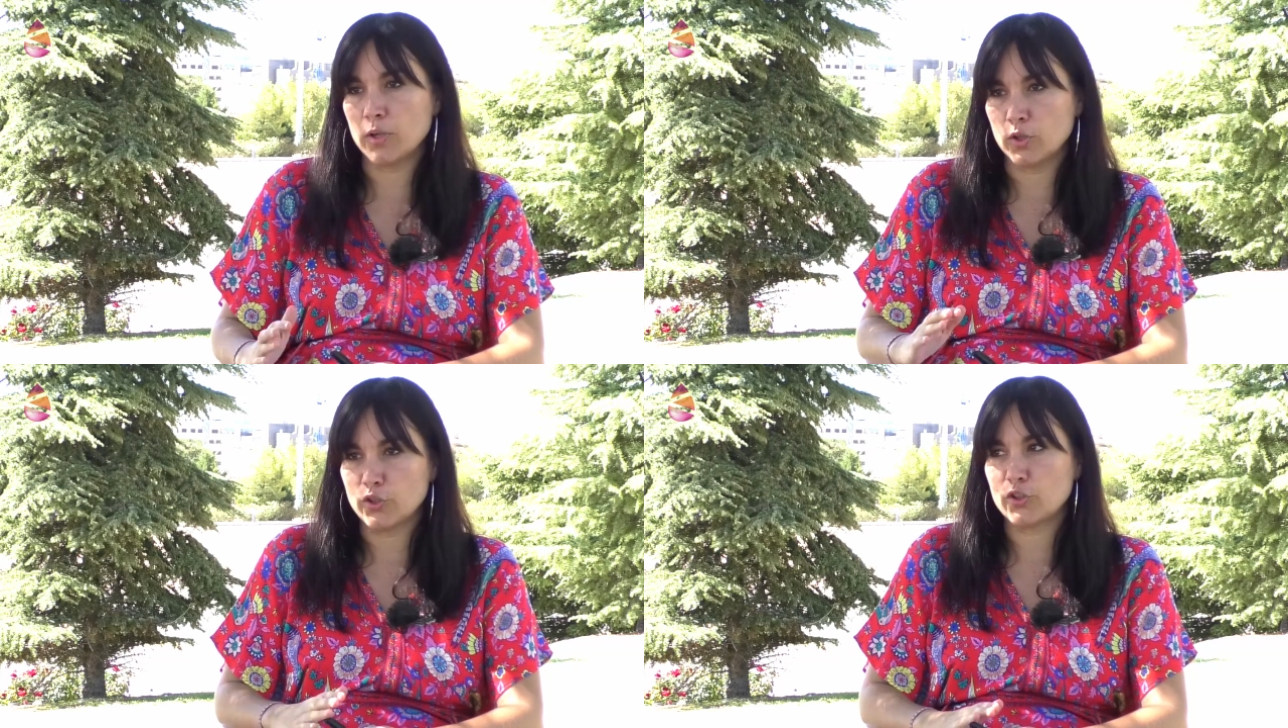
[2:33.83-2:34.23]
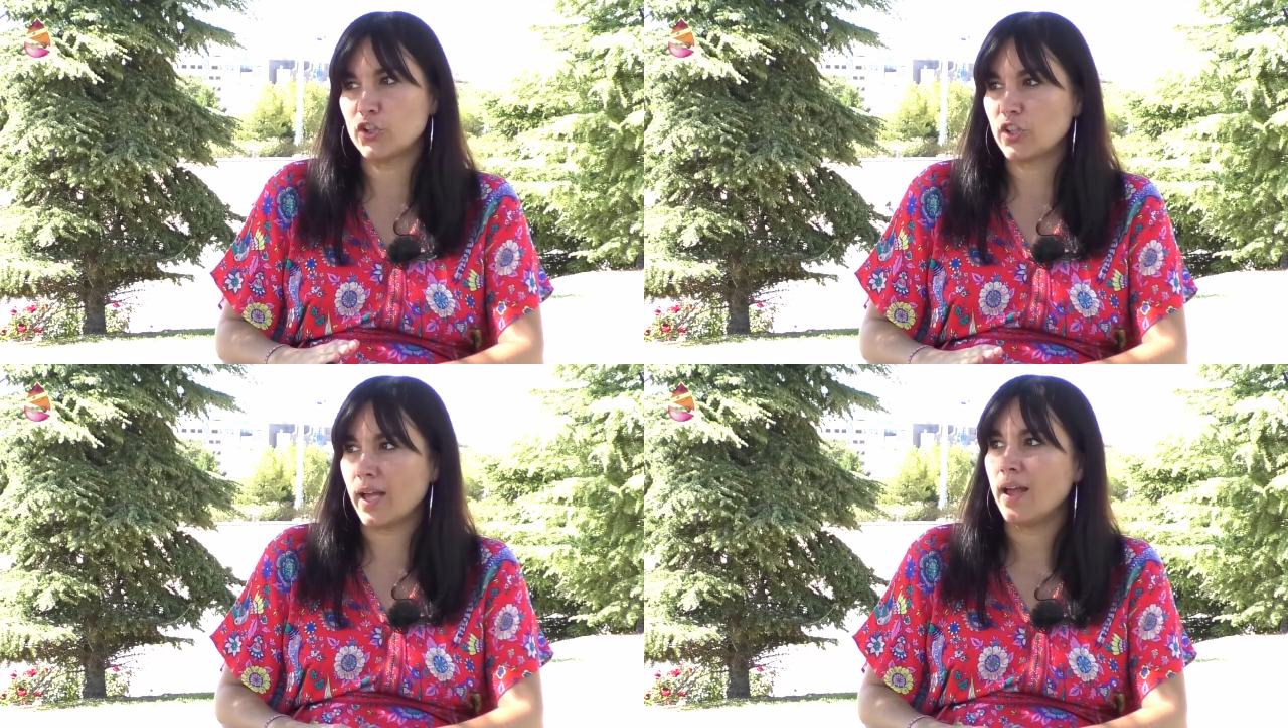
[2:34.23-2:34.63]
Bueno, yo
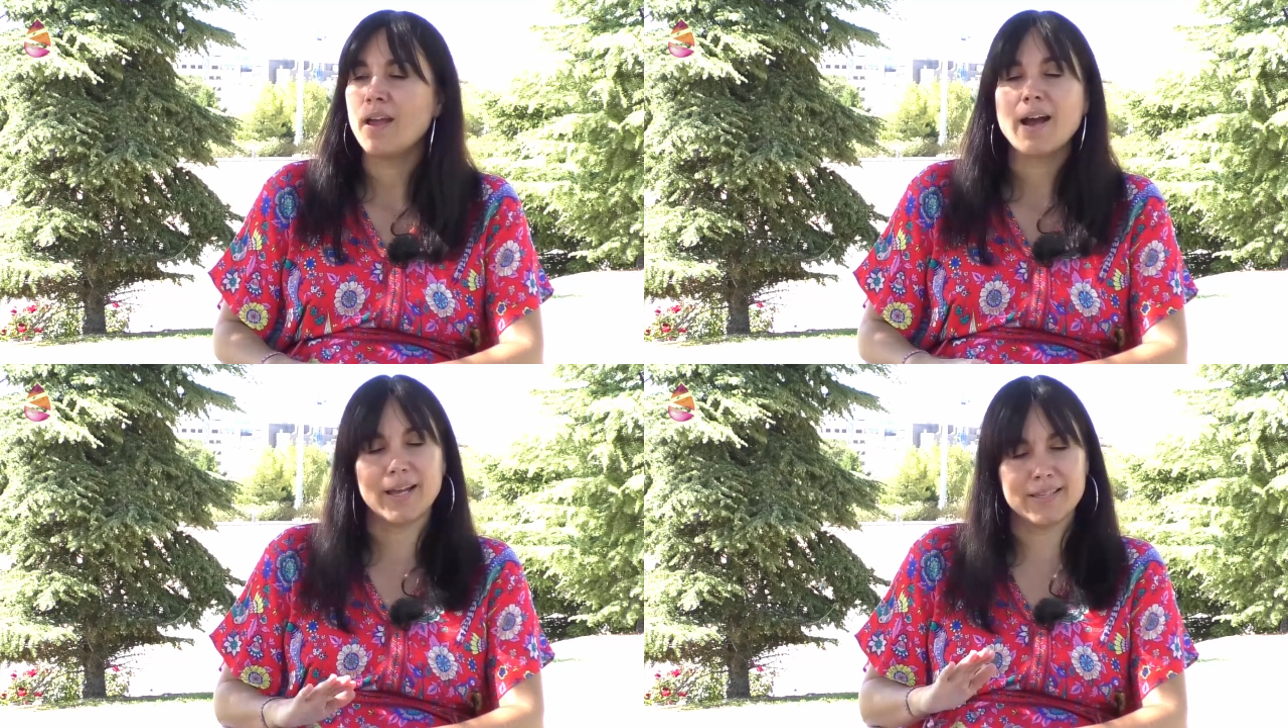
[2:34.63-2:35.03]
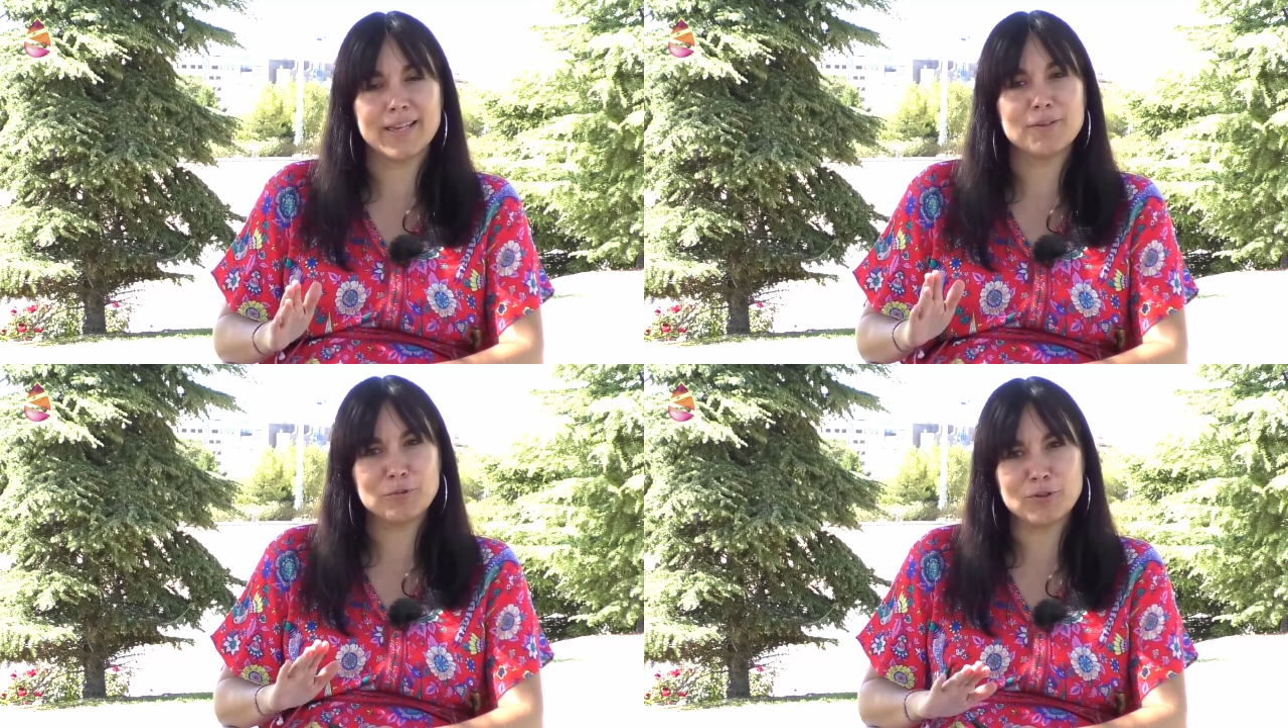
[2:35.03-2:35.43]
creo que ahí
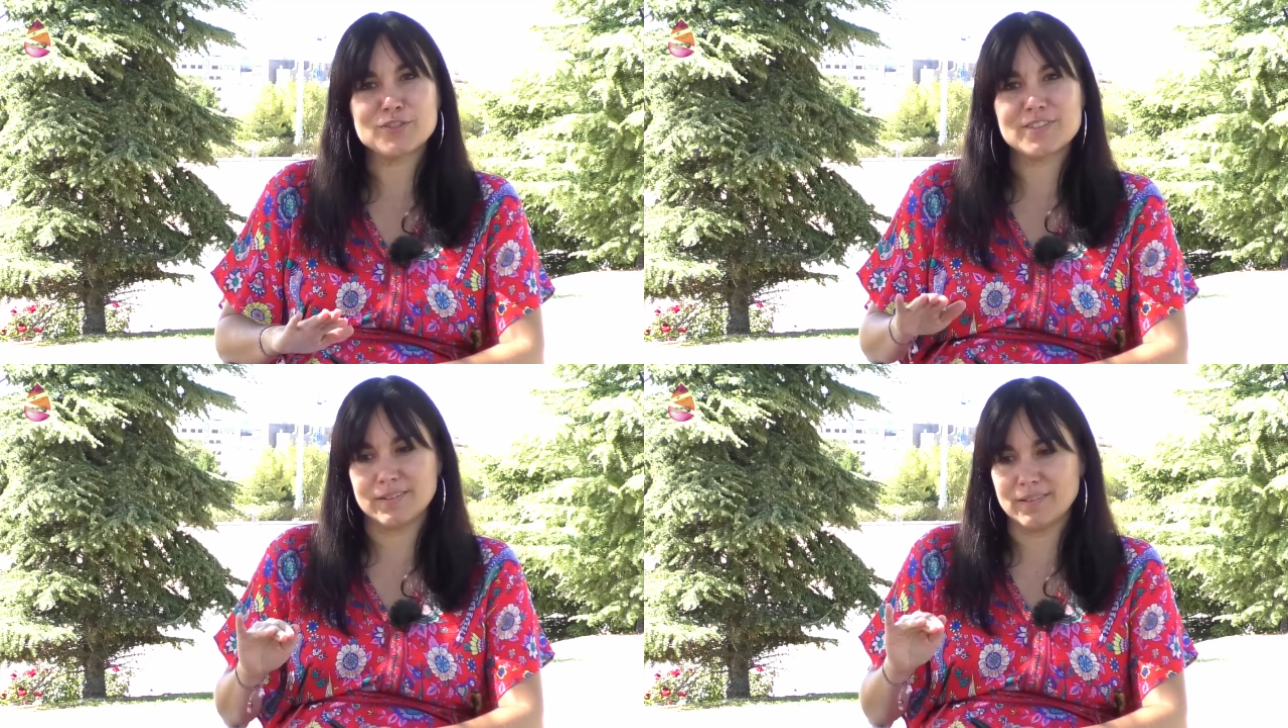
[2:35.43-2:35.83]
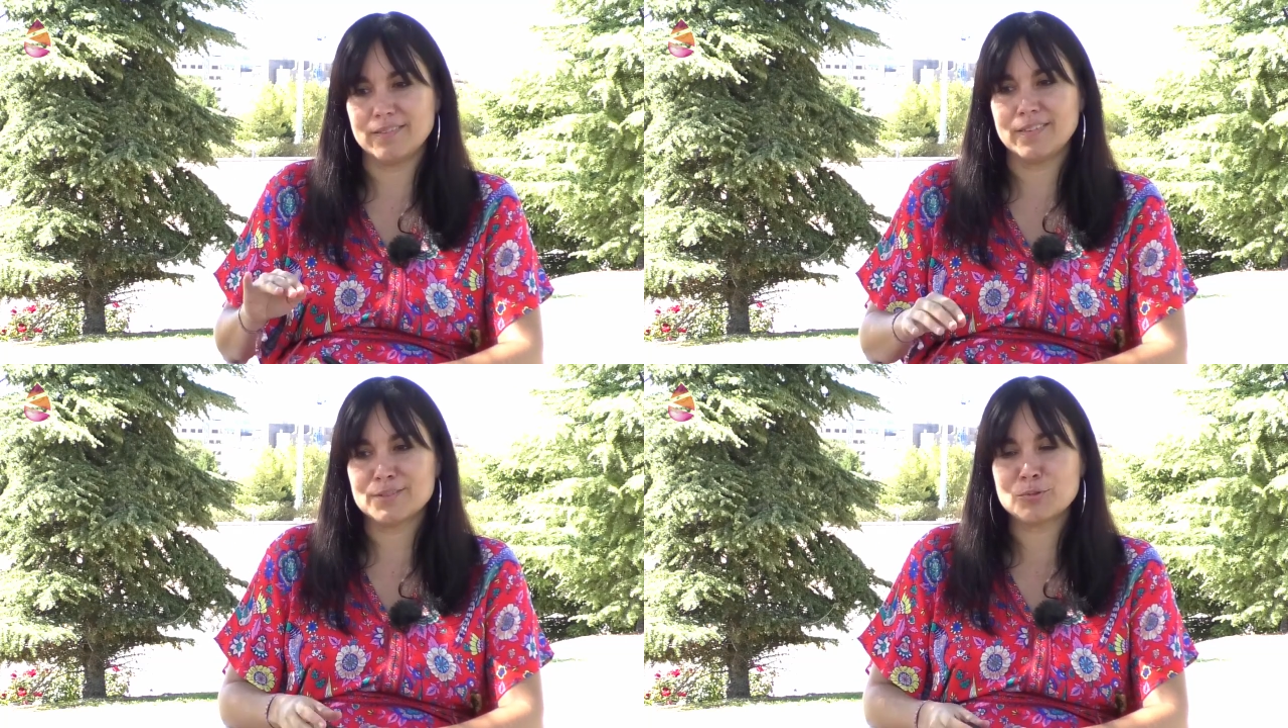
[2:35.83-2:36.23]
hay unos
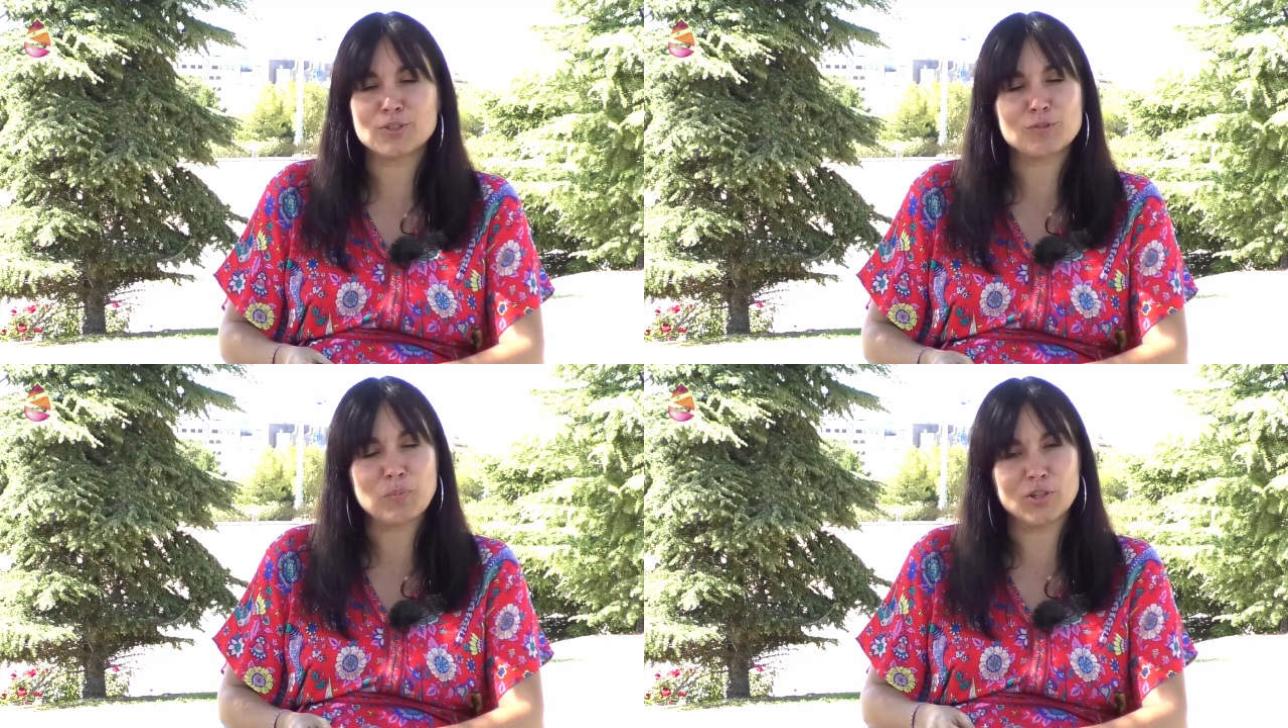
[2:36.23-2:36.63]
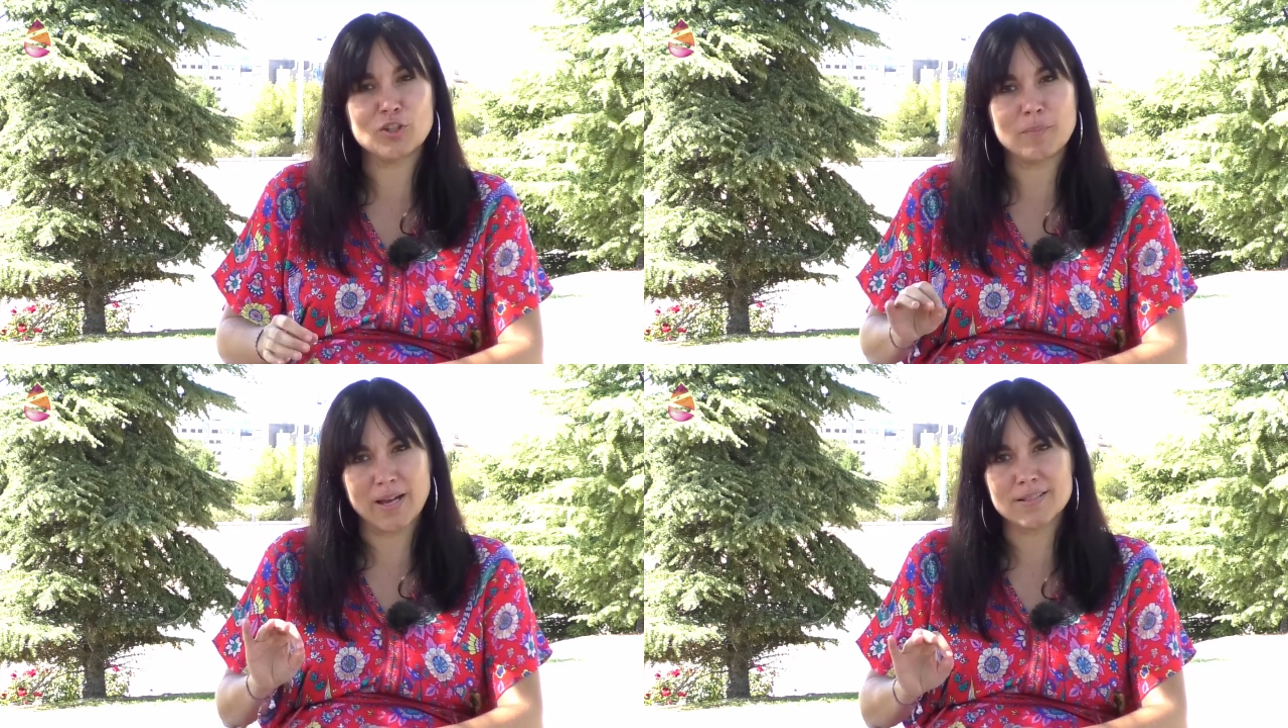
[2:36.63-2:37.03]
eh, discursos un
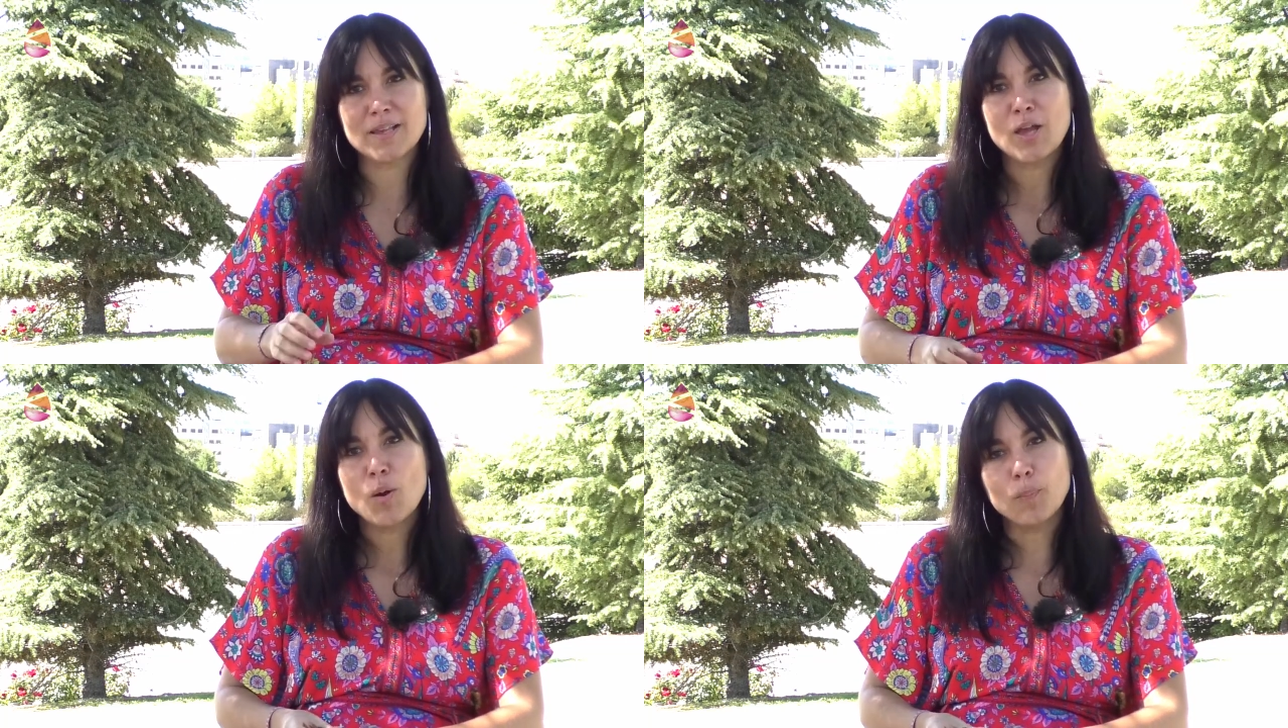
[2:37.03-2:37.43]
poquito más